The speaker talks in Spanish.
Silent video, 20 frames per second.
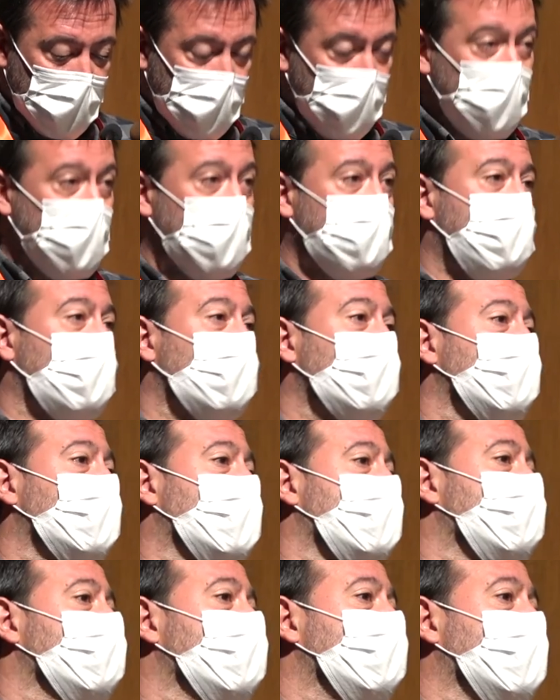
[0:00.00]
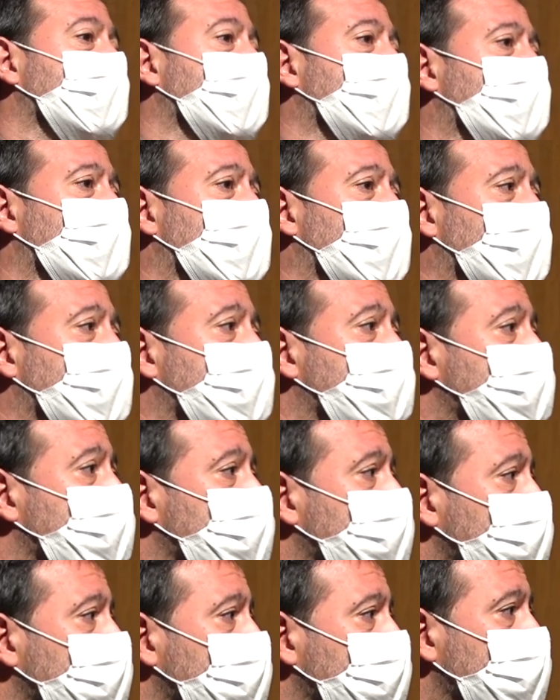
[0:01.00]
y en el segundo a las
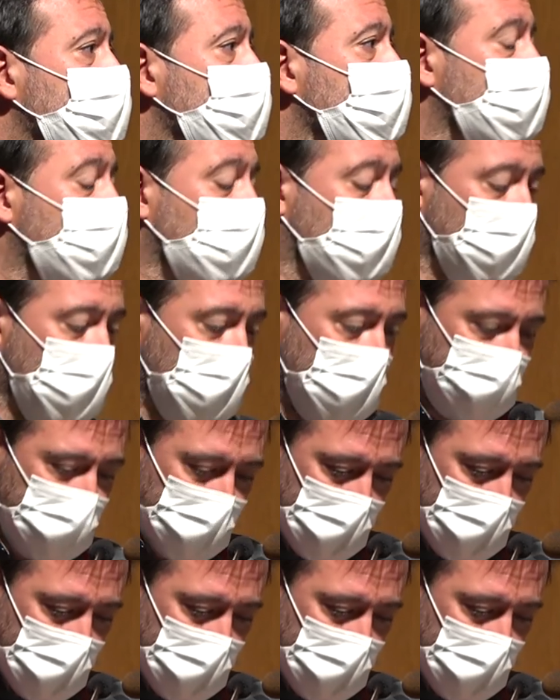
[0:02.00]
multinacionales. Yo creo que al